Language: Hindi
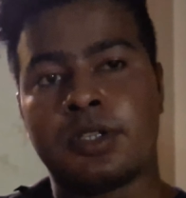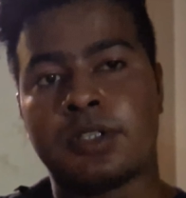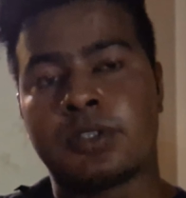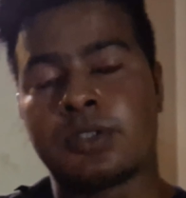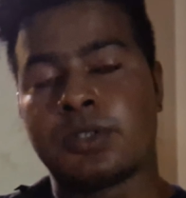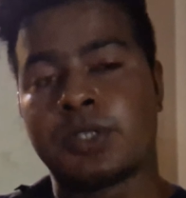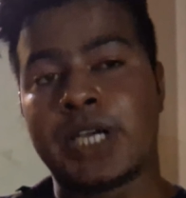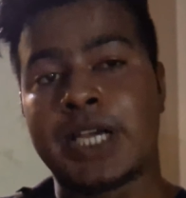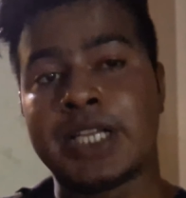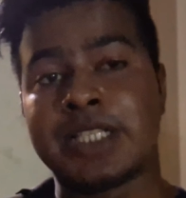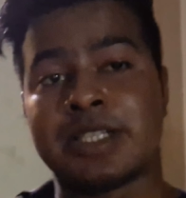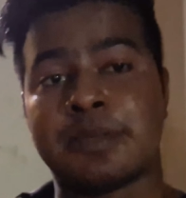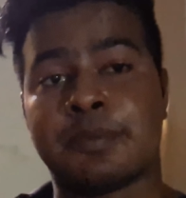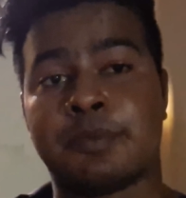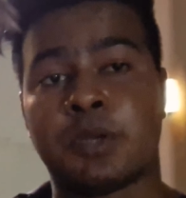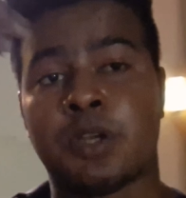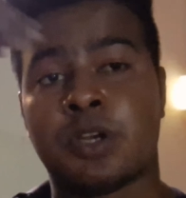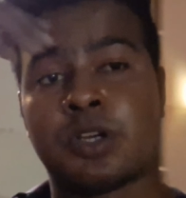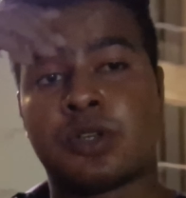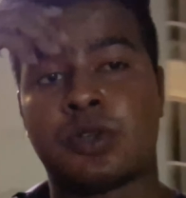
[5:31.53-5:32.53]
तो गाइज अब
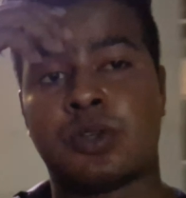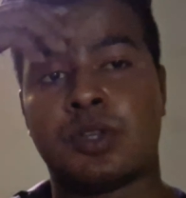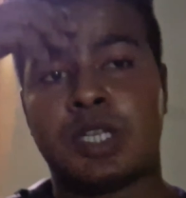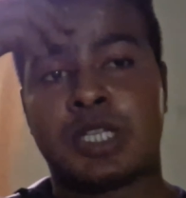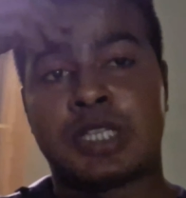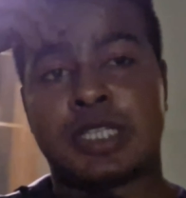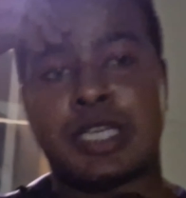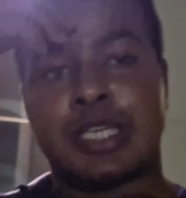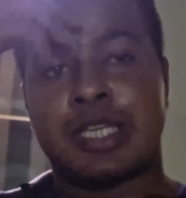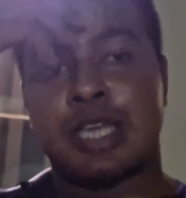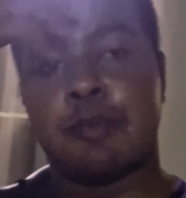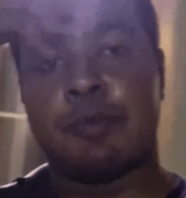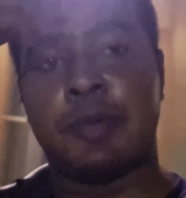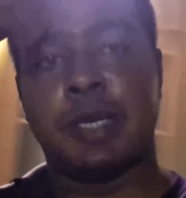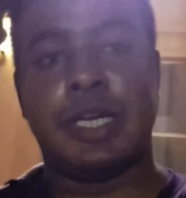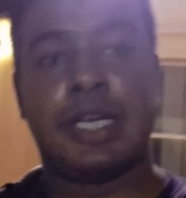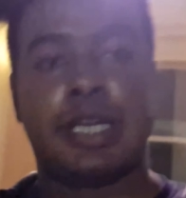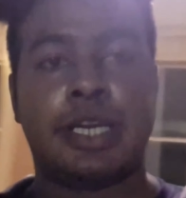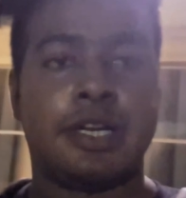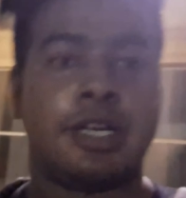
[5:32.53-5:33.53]
ब्लॉग को लगता है यहीं पे
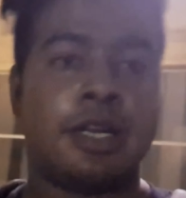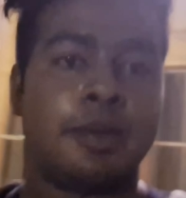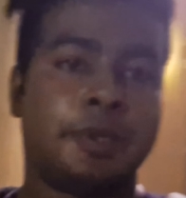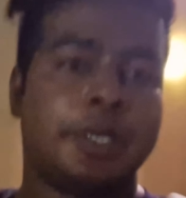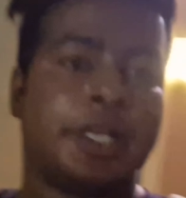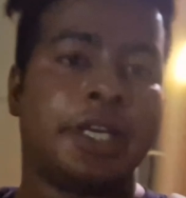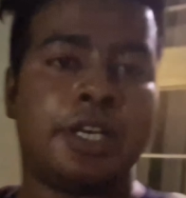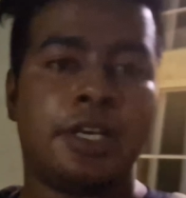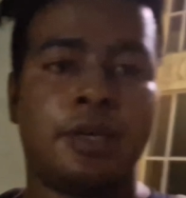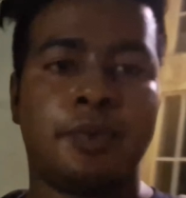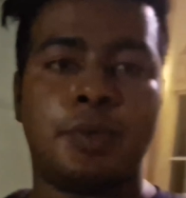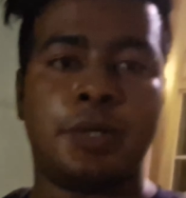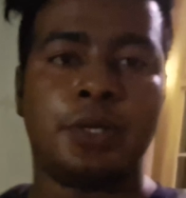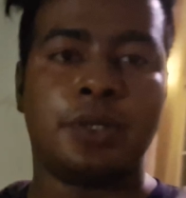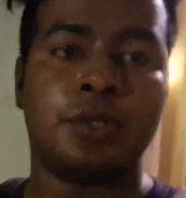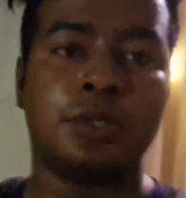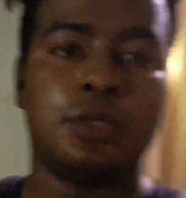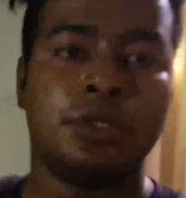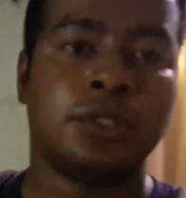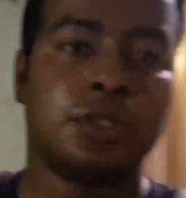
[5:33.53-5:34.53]
एंड करना पड़ेगा अपने
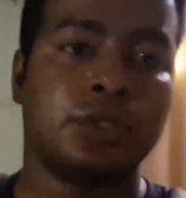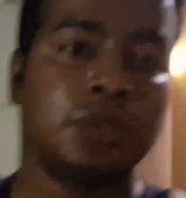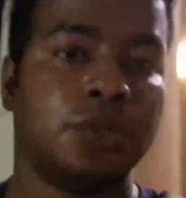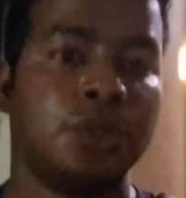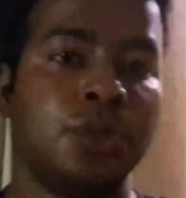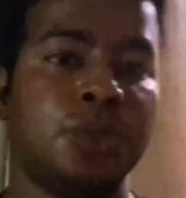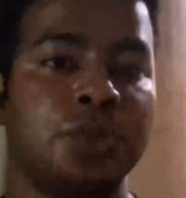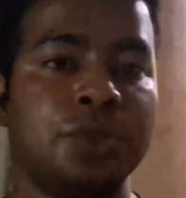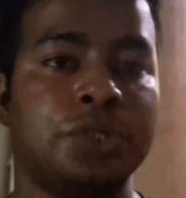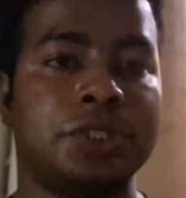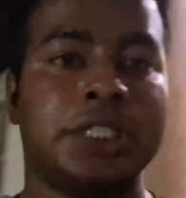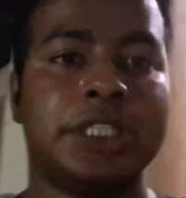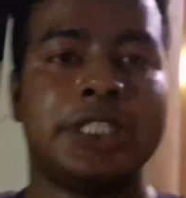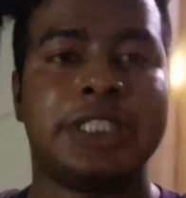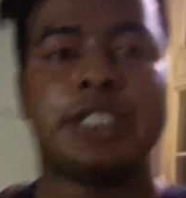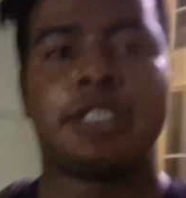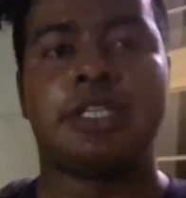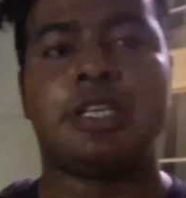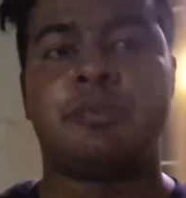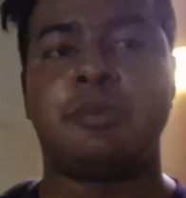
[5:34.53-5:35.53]
को तो कुछ
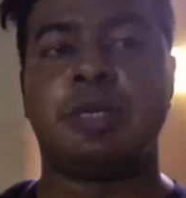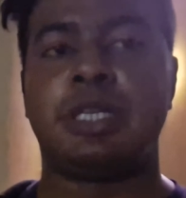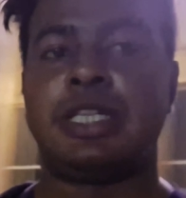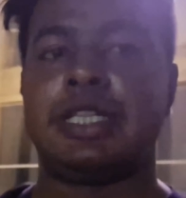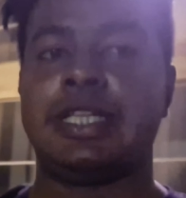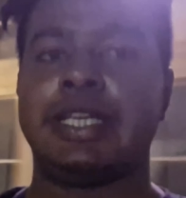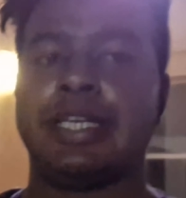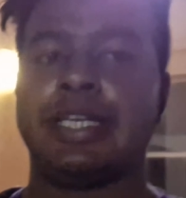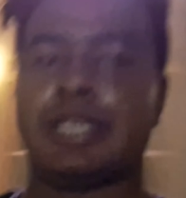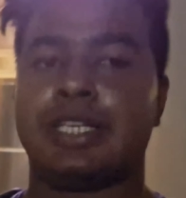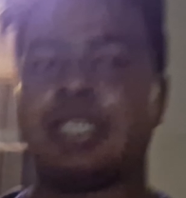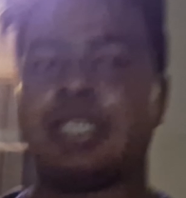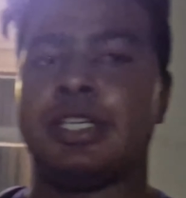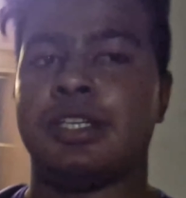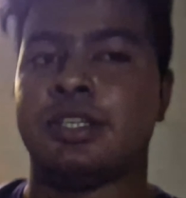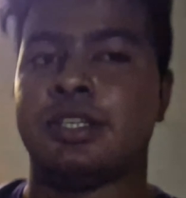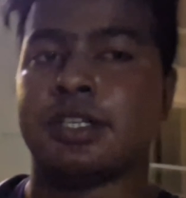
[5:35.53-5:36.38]
ऐसे रही मेरी दे की